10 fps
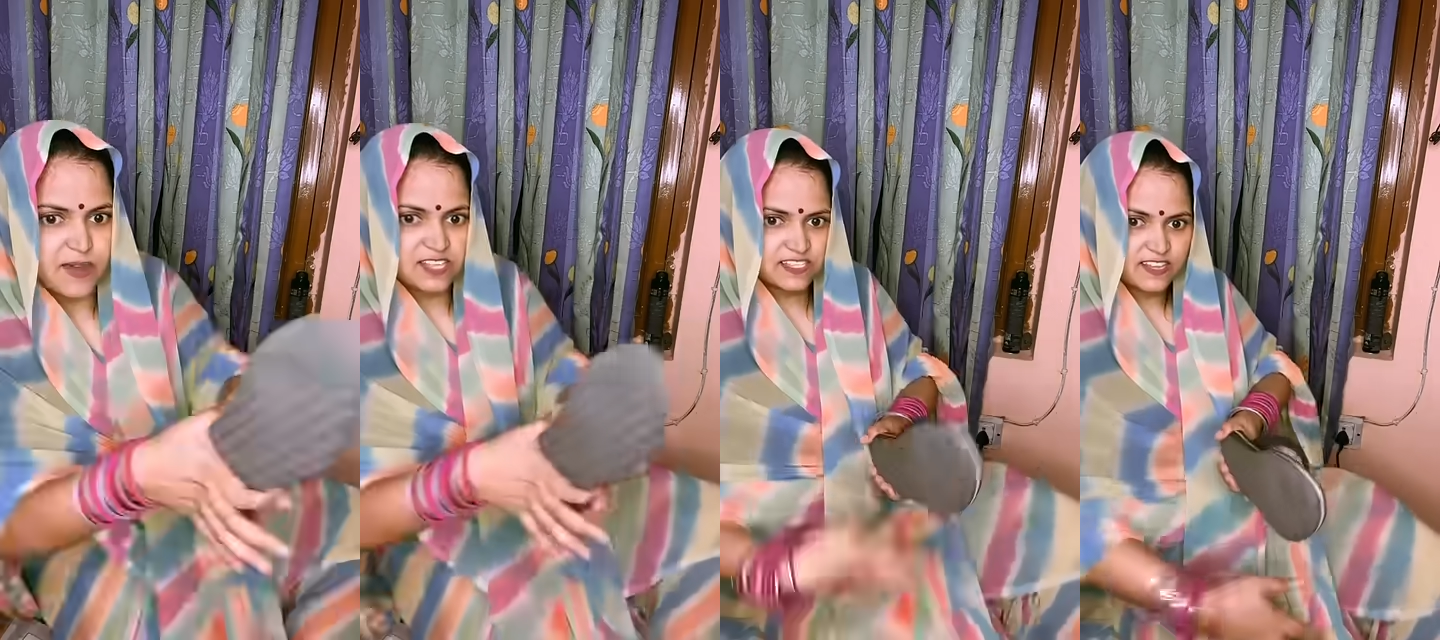
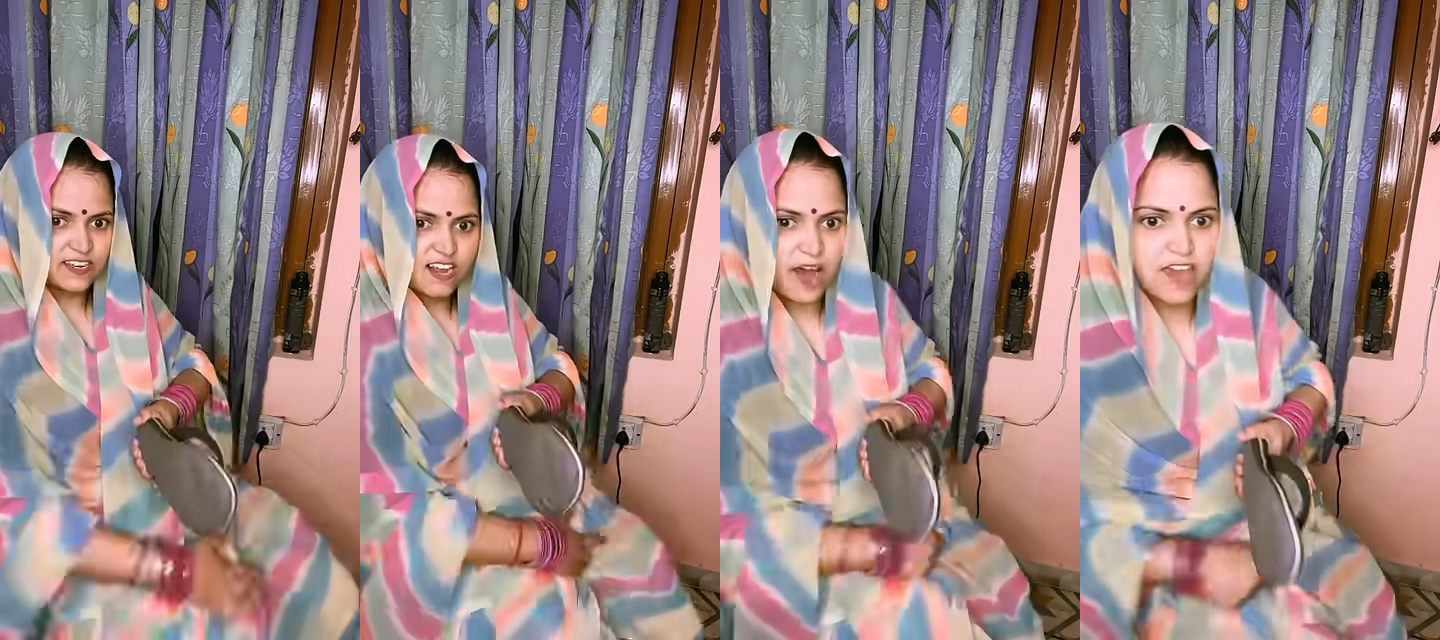बेइज्जती
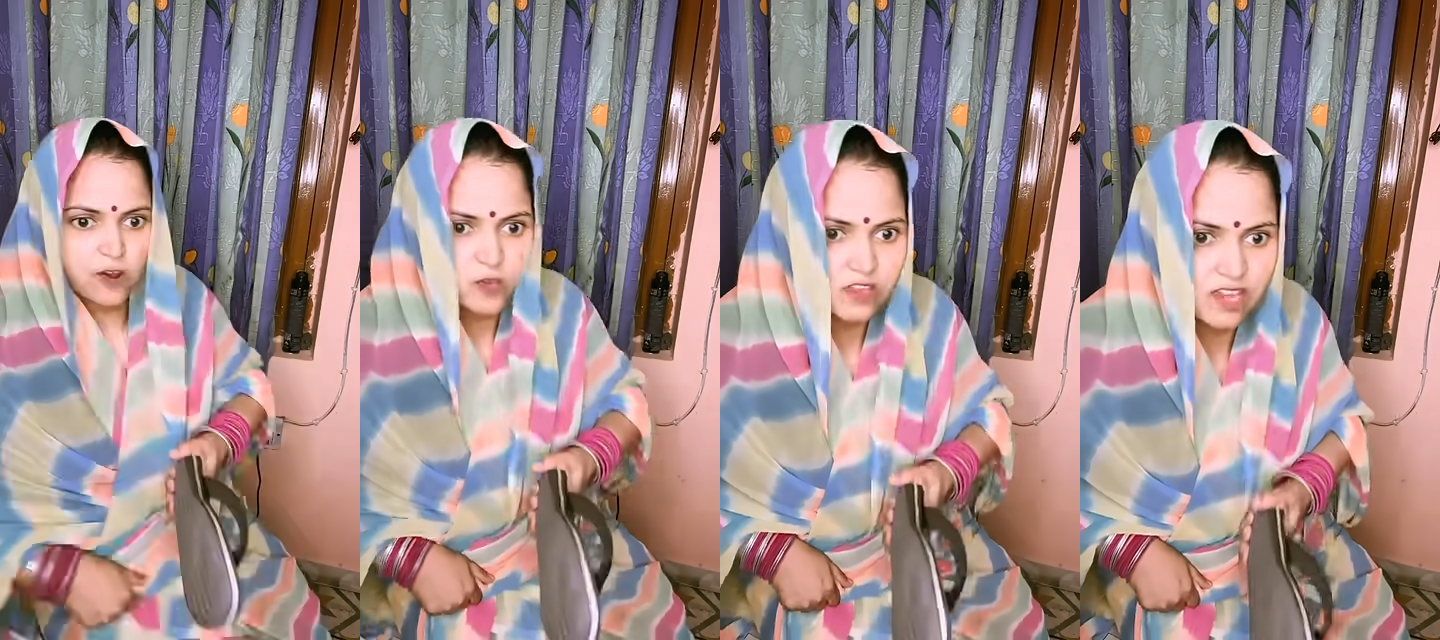करवाई या
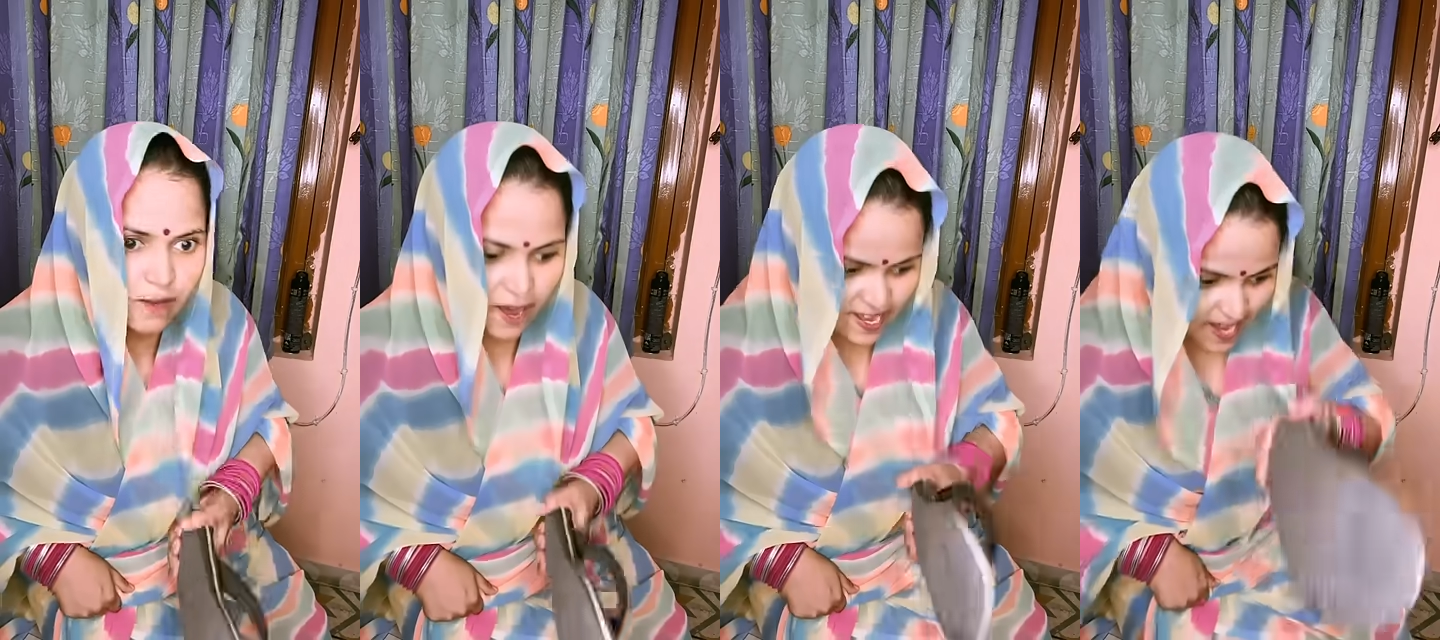कुत्ता
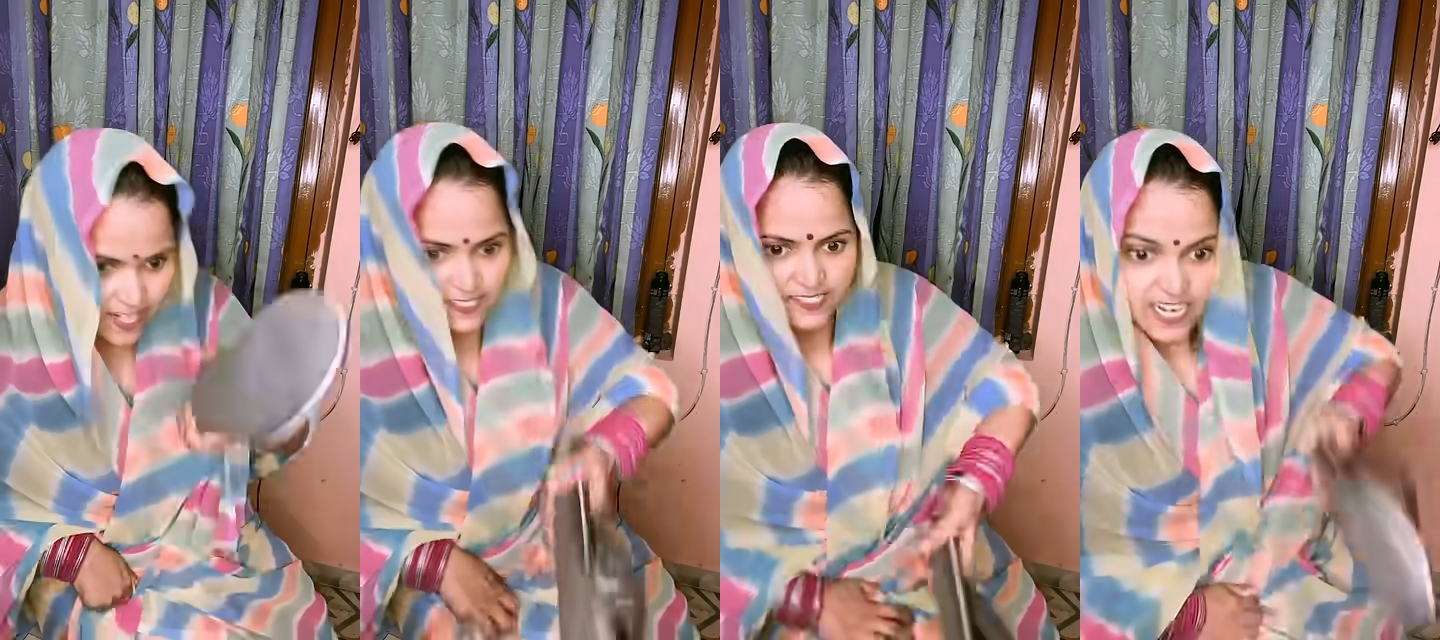हमारी
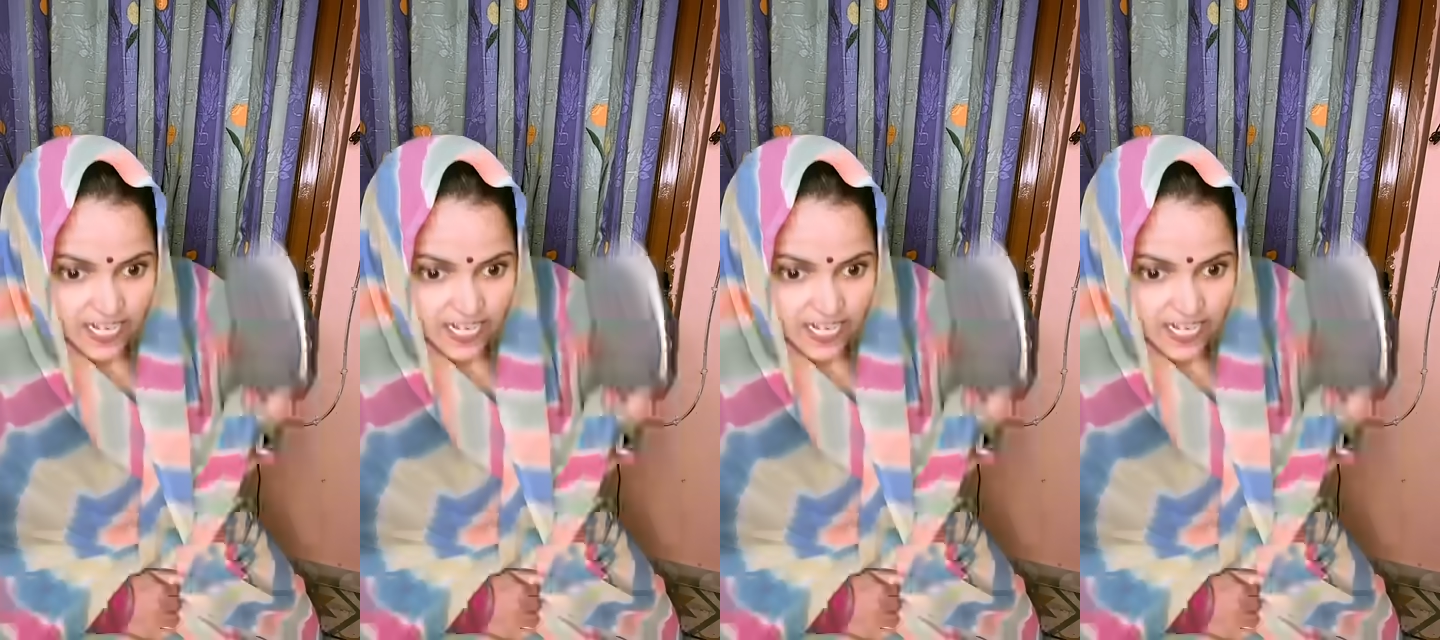आज इसकी